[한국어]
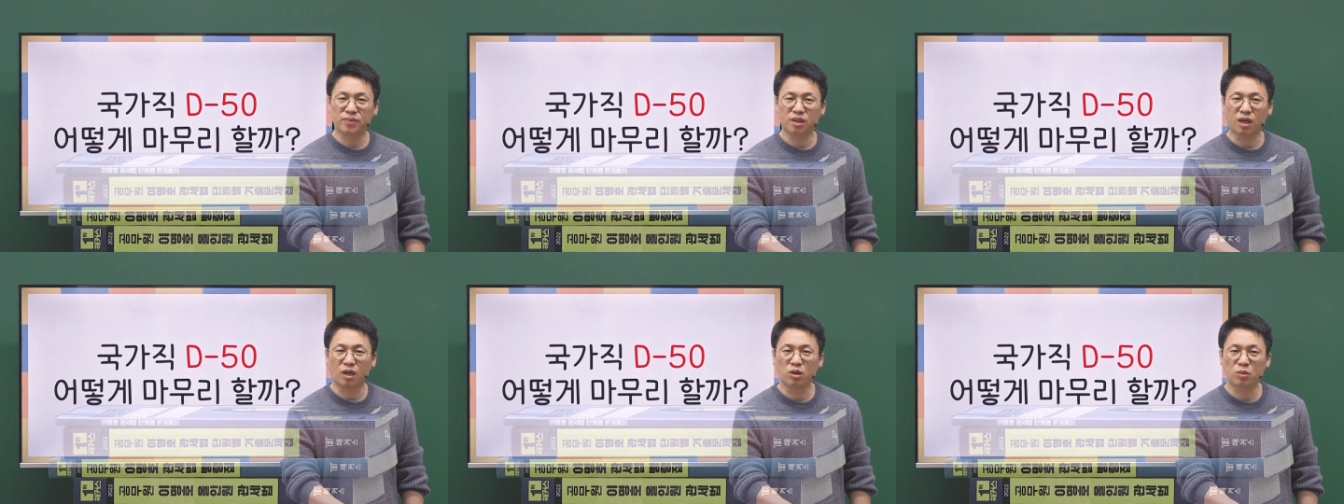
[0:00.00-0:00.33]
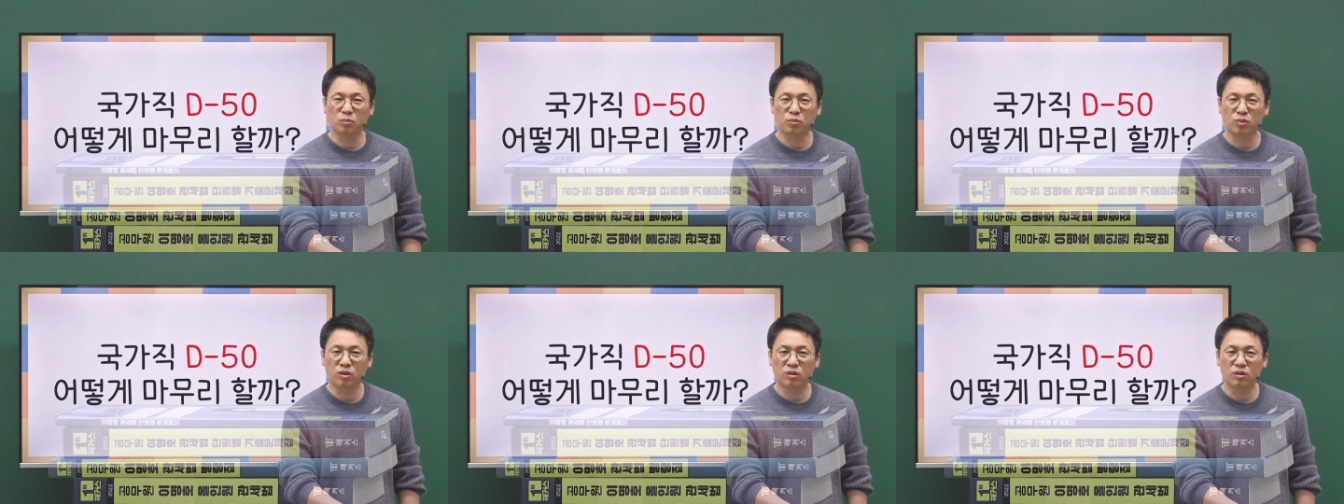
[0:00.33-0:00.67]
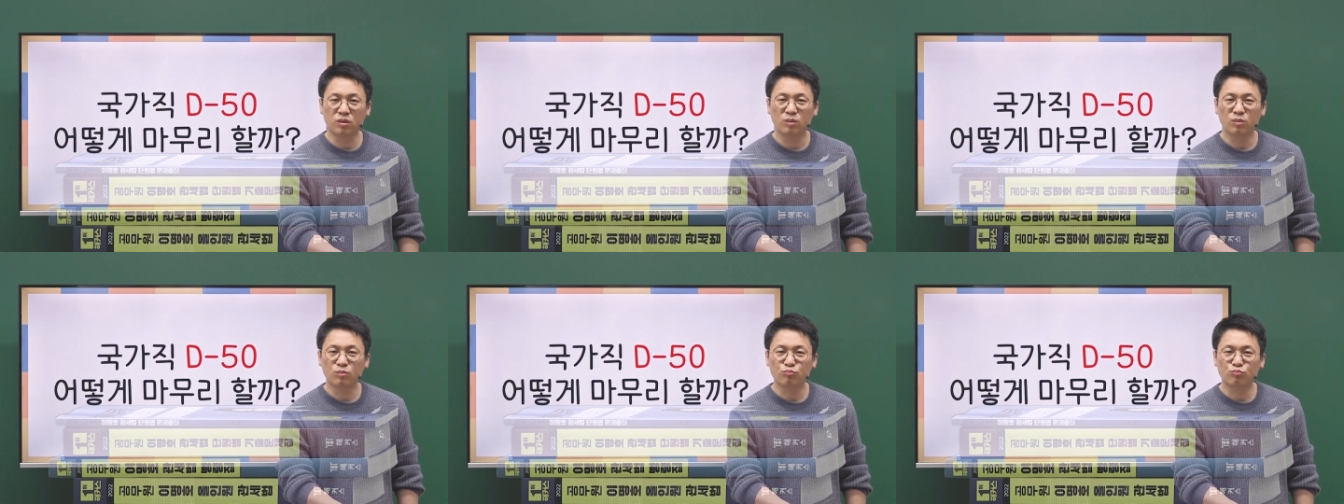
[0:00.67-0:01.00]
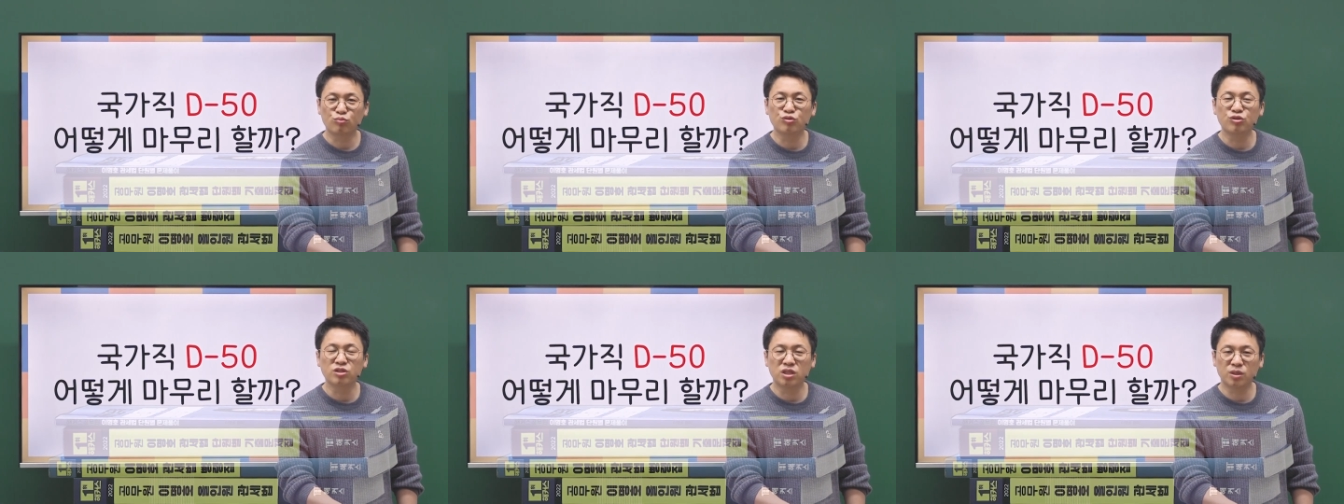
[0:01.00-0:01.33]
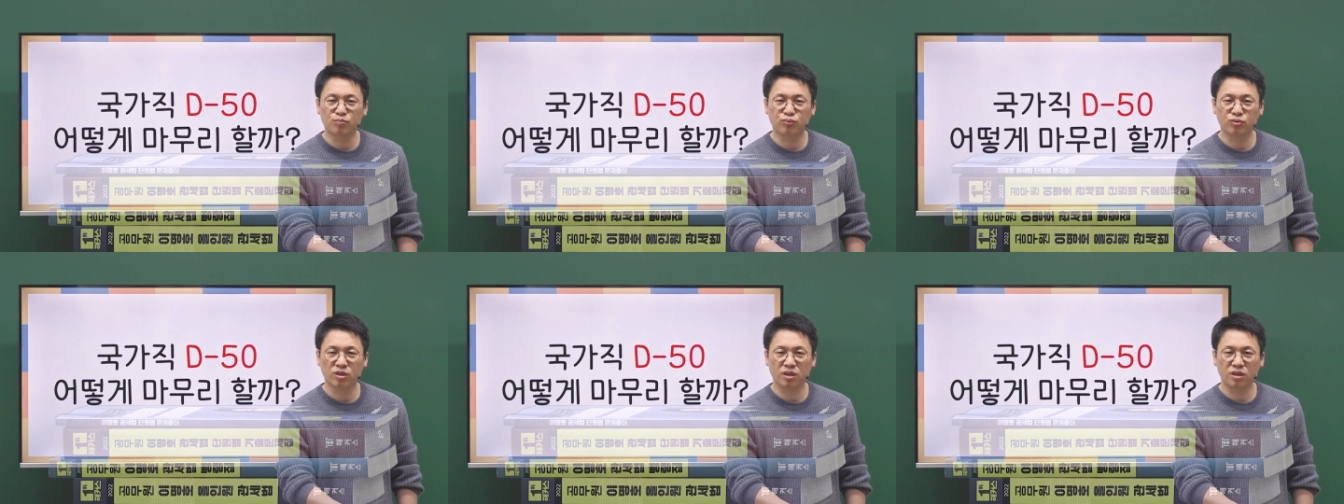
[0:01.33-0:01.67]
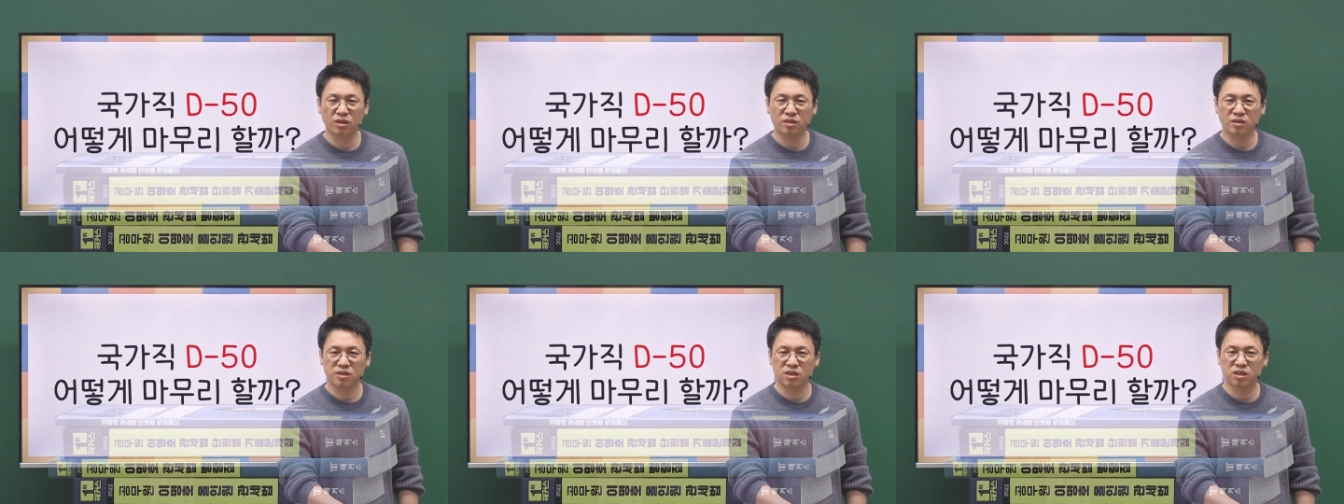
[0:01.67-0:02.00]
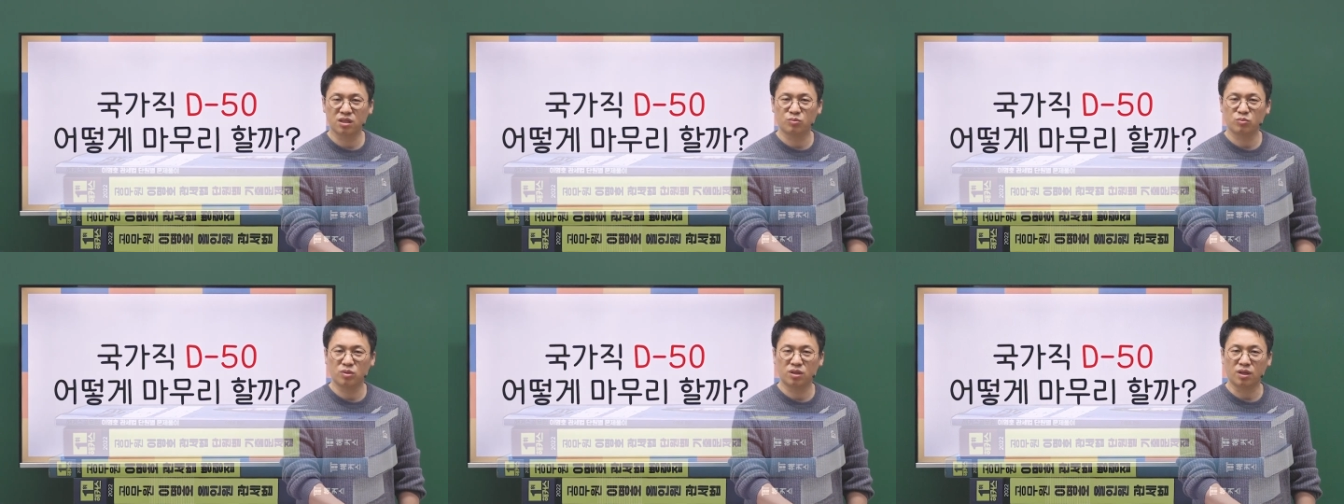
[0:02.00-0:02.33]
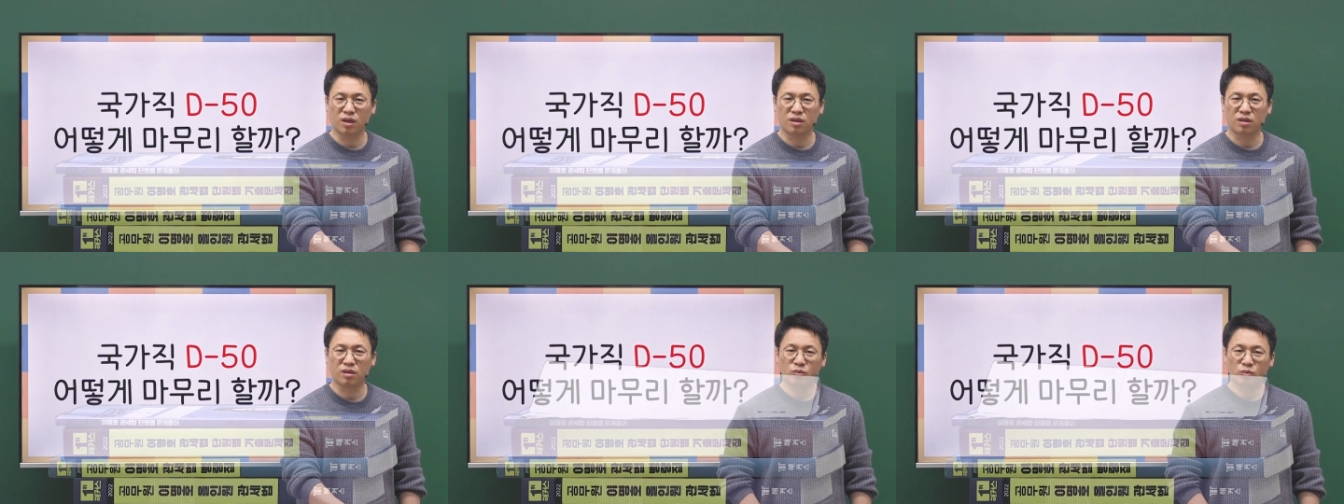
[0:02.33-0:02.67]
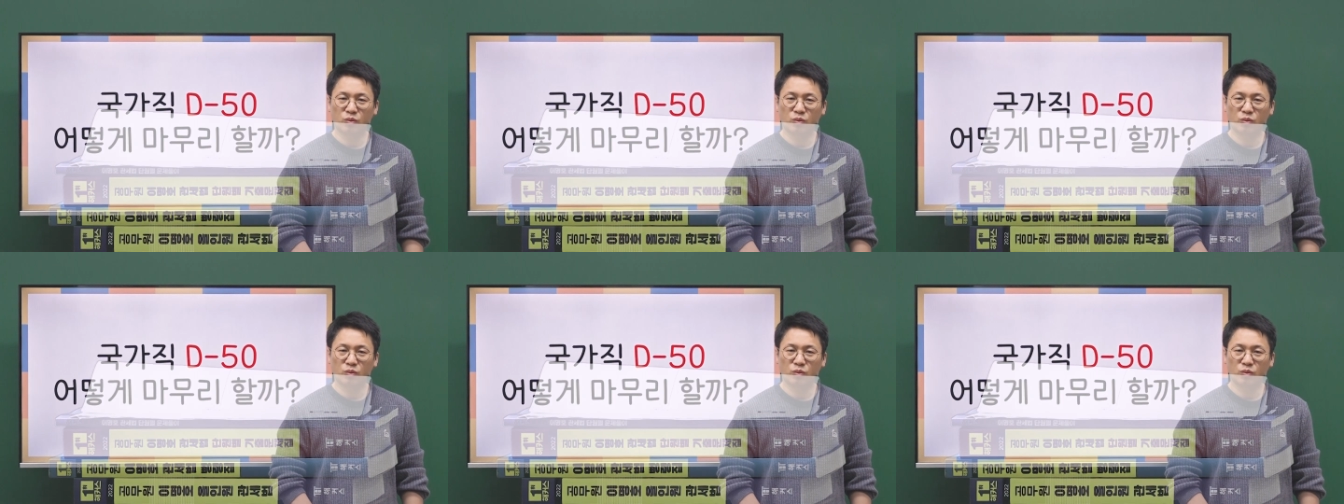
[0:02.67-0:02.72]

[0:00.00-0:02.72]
단원별 문제풀이 책입니다.